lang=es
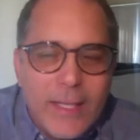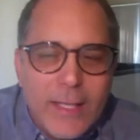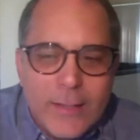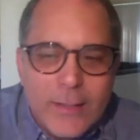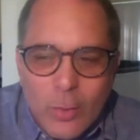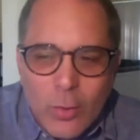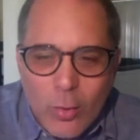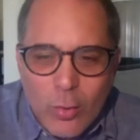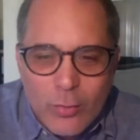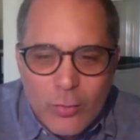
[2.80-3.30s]
a
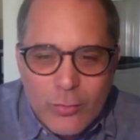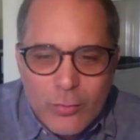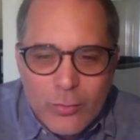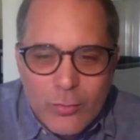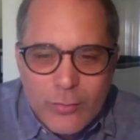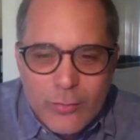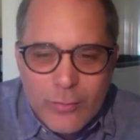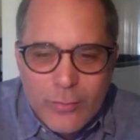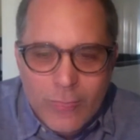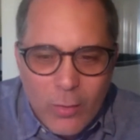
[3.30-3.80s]

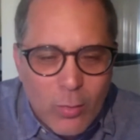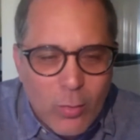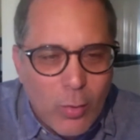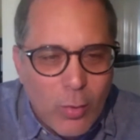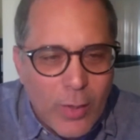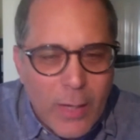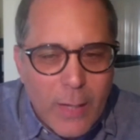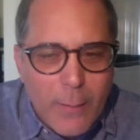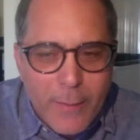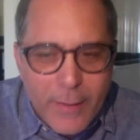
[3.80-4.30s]
todos, a los
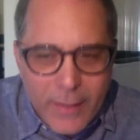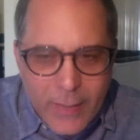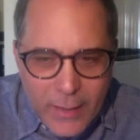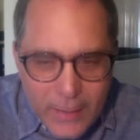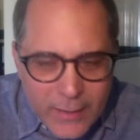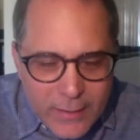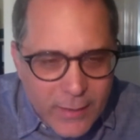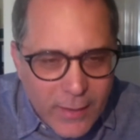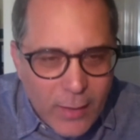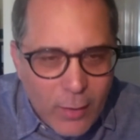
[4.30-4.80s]
colegas
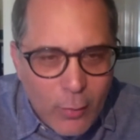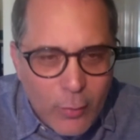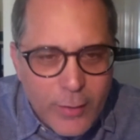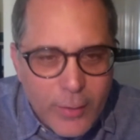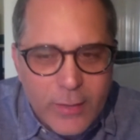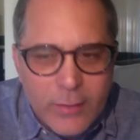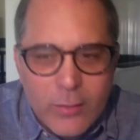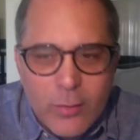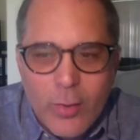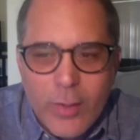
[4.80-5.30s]
panelistas y a los
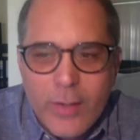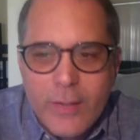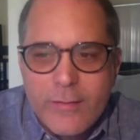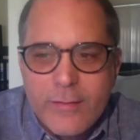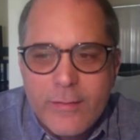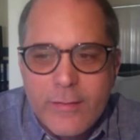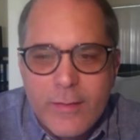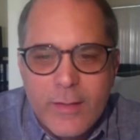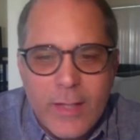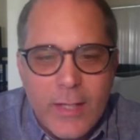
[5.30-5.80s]

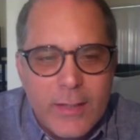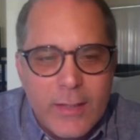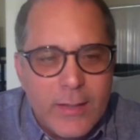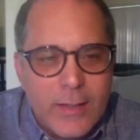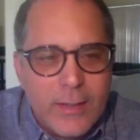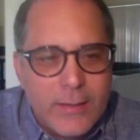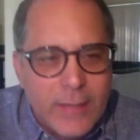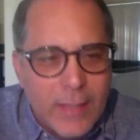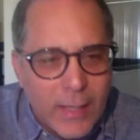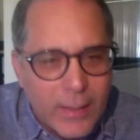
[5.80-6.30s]
directores de
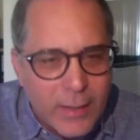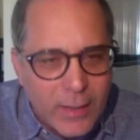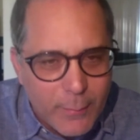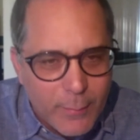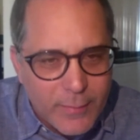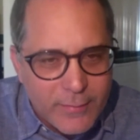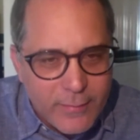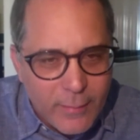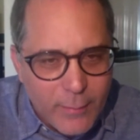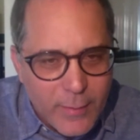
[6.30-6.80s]
este tanque de
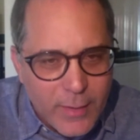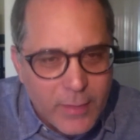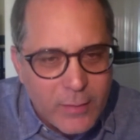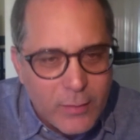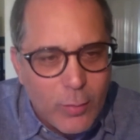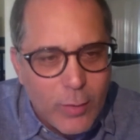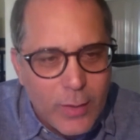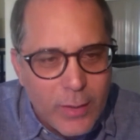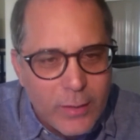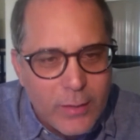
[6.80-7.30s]

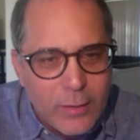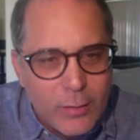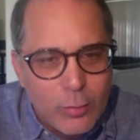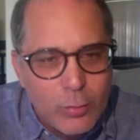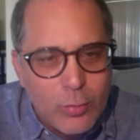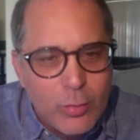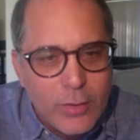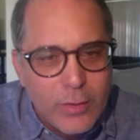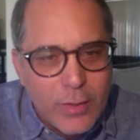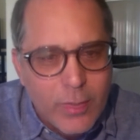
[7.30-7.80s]
pensamiento del
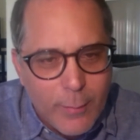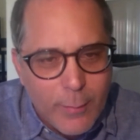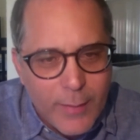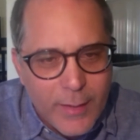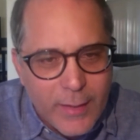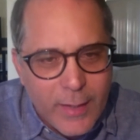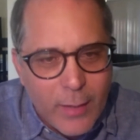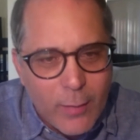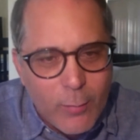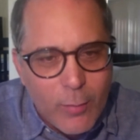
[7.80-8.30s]
Instituto
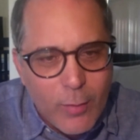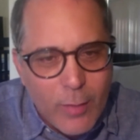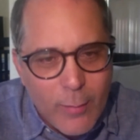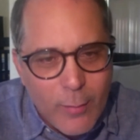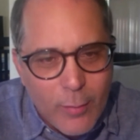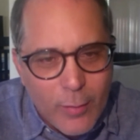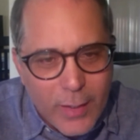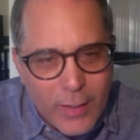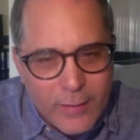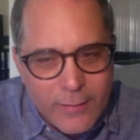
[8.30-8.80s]
Interamericano por la
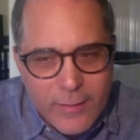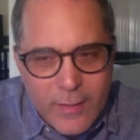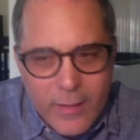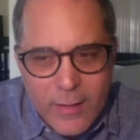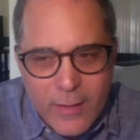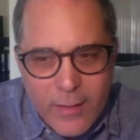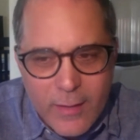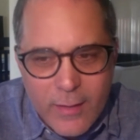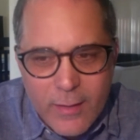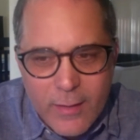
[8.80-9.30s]

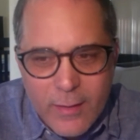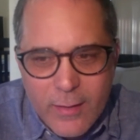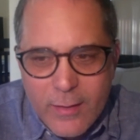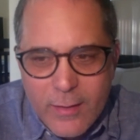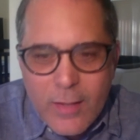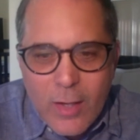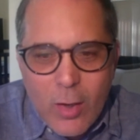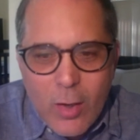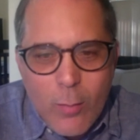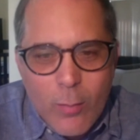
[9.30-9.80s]
Democracia,
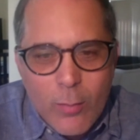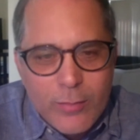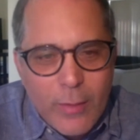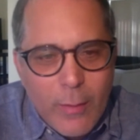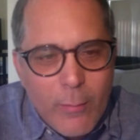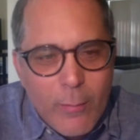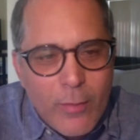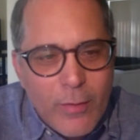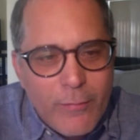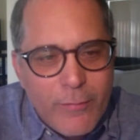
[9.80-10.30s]
que como
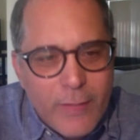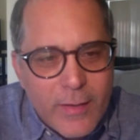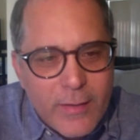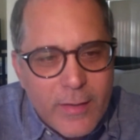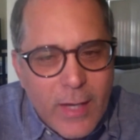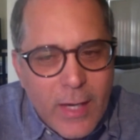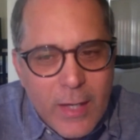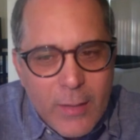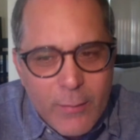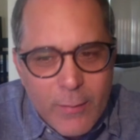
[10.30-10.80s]
sabemos defiende
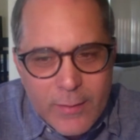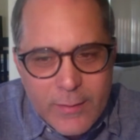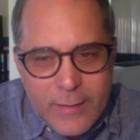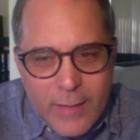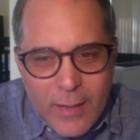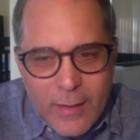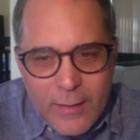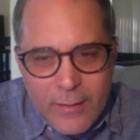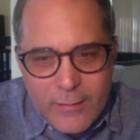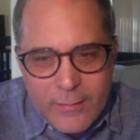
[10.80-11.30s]
las
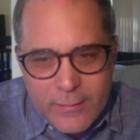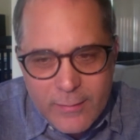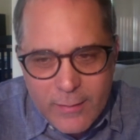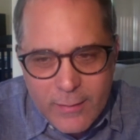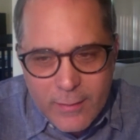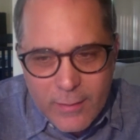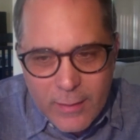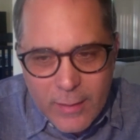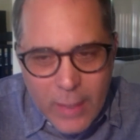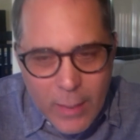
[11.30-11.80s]

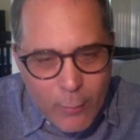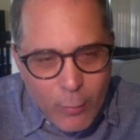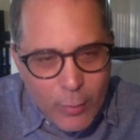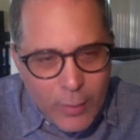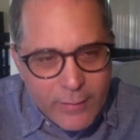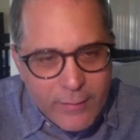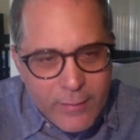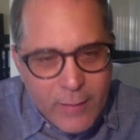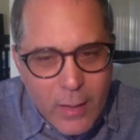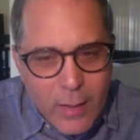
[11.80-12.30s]
libertades y la
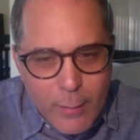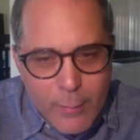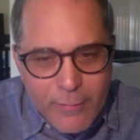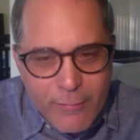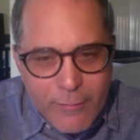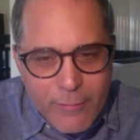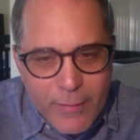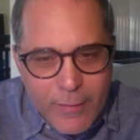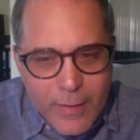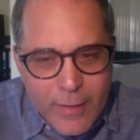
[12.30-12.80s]
democracia en el
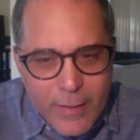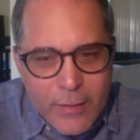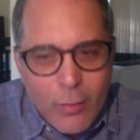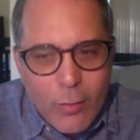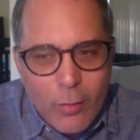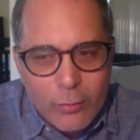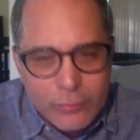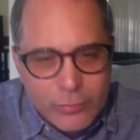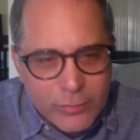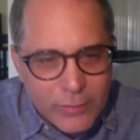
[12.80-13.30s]
hemisferio
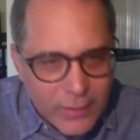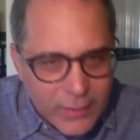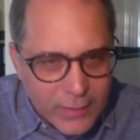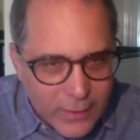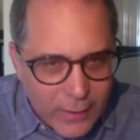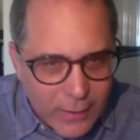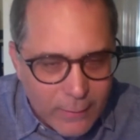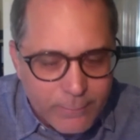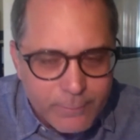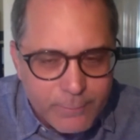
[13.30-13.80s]

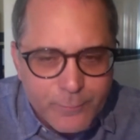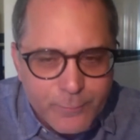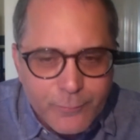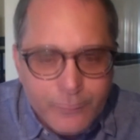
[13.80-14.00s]
occidental.